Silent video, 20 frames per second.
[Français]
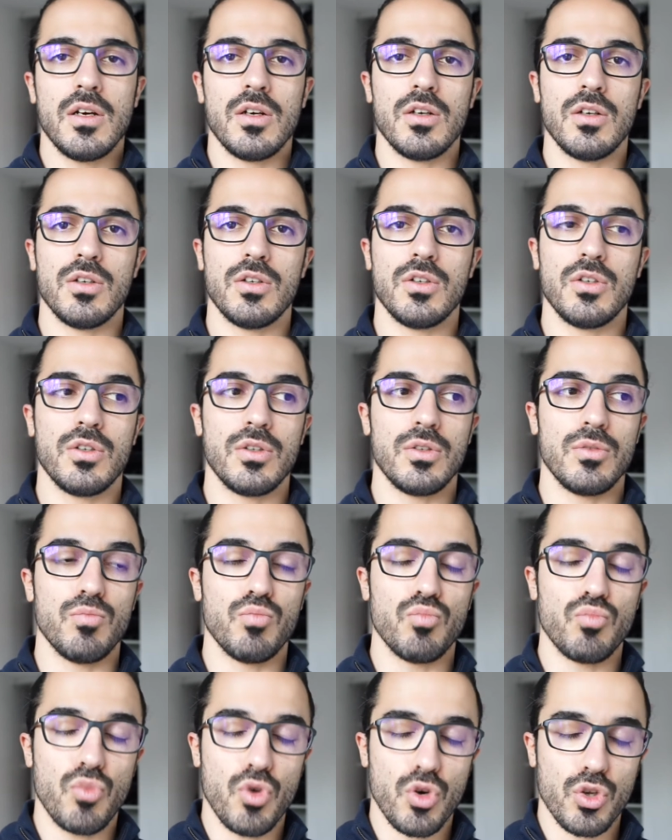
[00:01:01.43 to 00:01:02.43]
Euh,
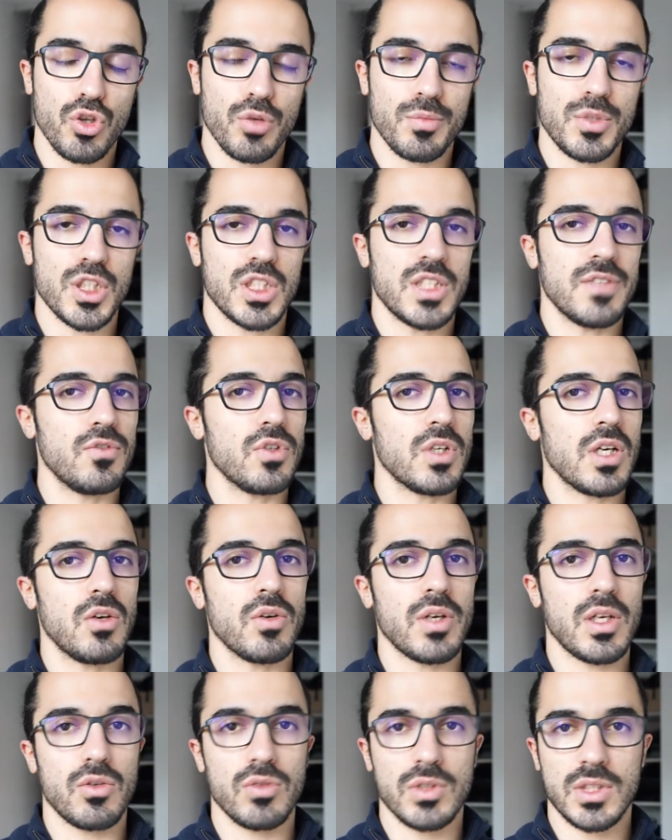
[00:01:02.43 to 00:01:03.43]
mon objectif de
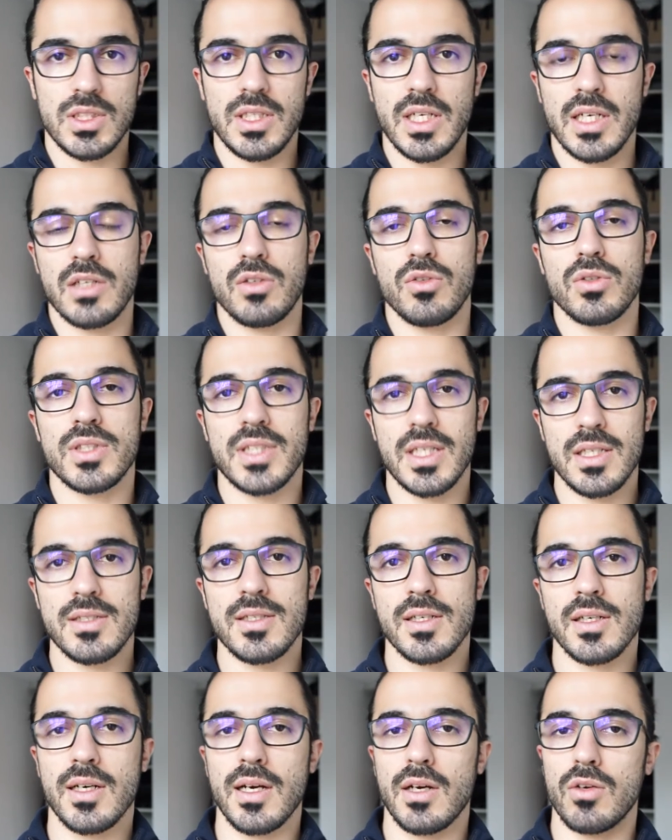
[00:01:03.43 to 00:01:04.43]
calories quotidien est de
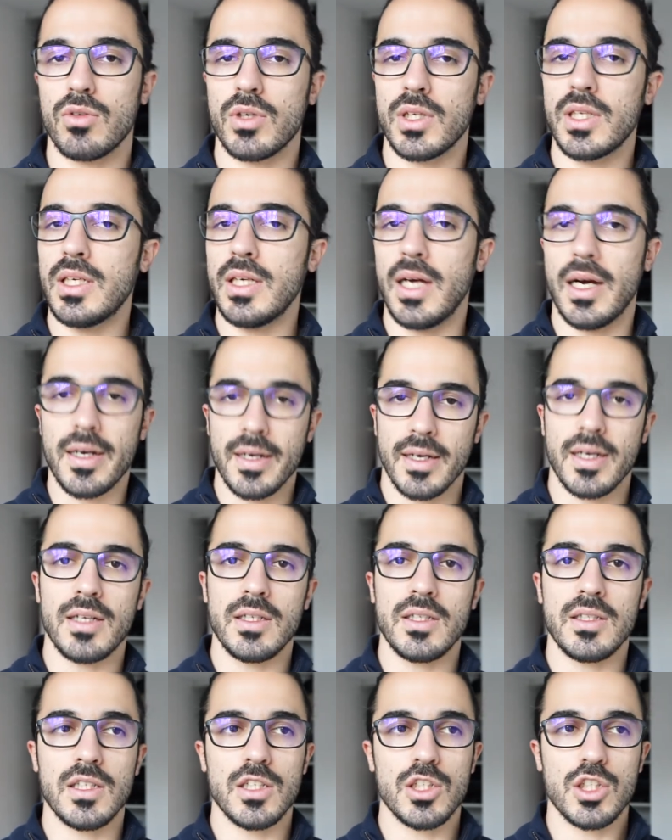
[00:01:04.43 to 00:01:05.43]
500 calories. En
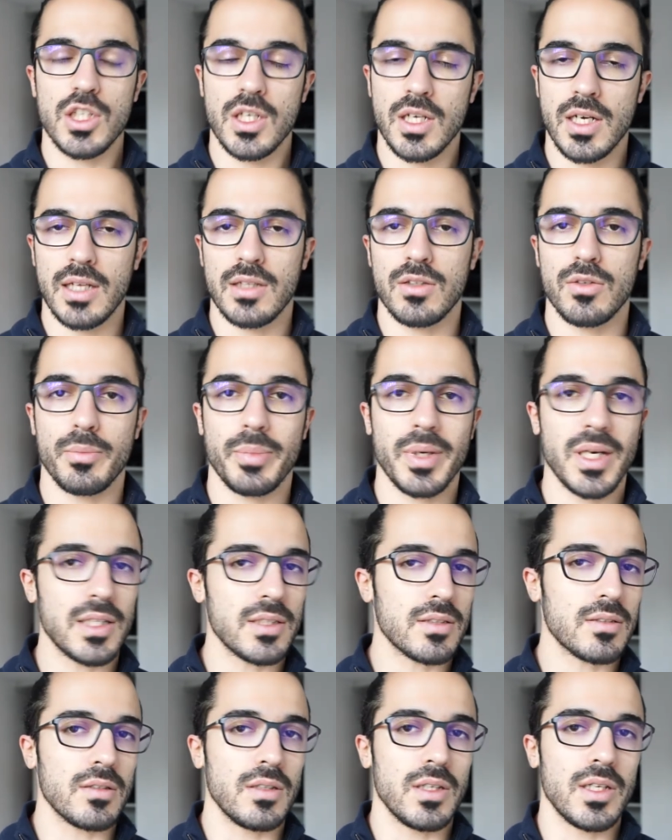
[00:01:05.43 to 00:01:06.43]
réalité, j'éclate
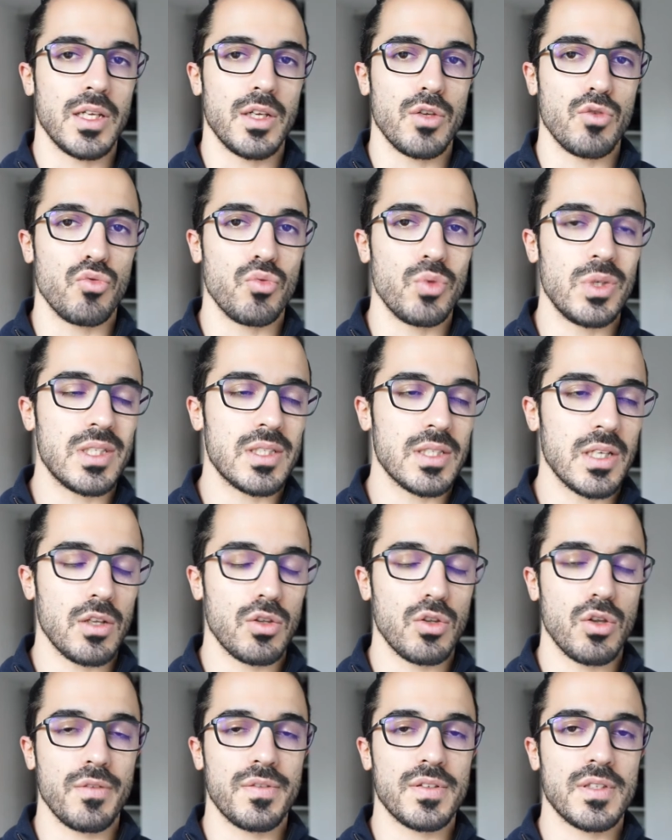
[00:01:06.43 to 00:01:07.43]
presque les 800,
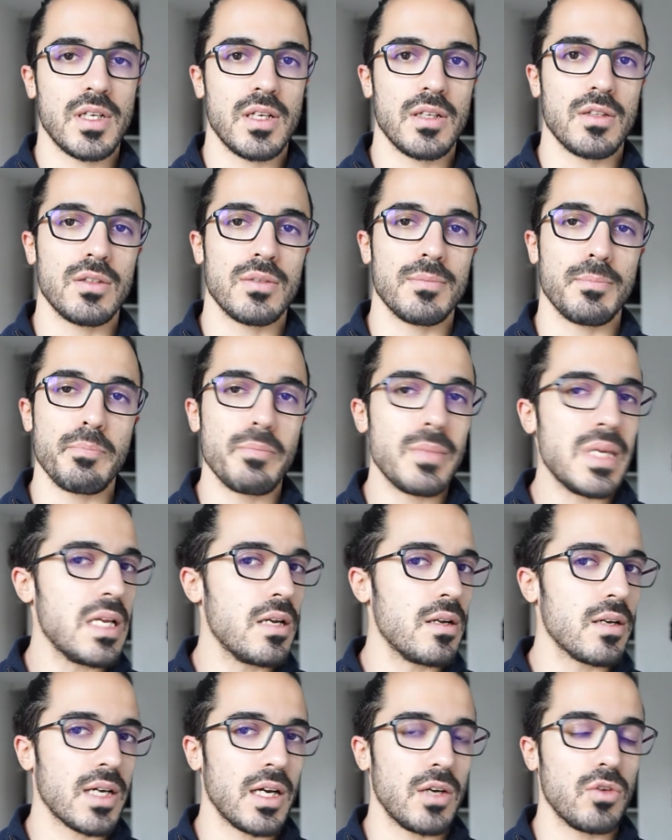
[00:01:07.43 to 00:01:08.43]
900,
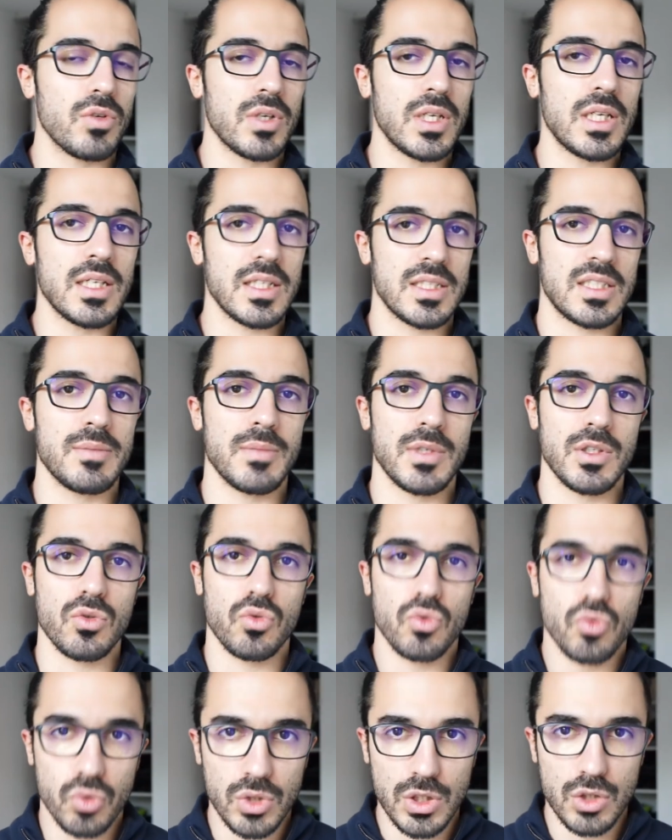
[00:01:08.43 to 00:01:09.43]
1000 calories quasiment
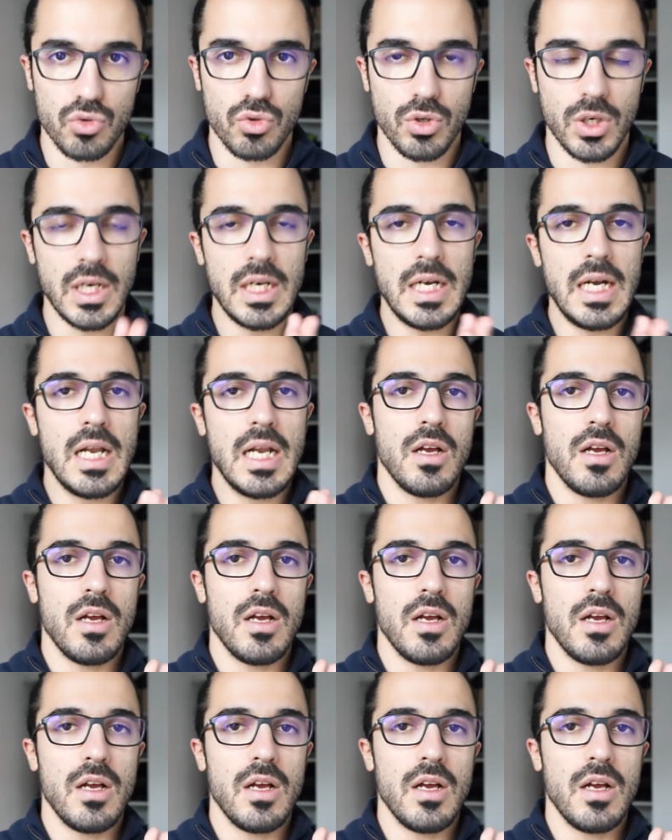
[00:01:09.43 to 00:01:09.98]
tous les jours.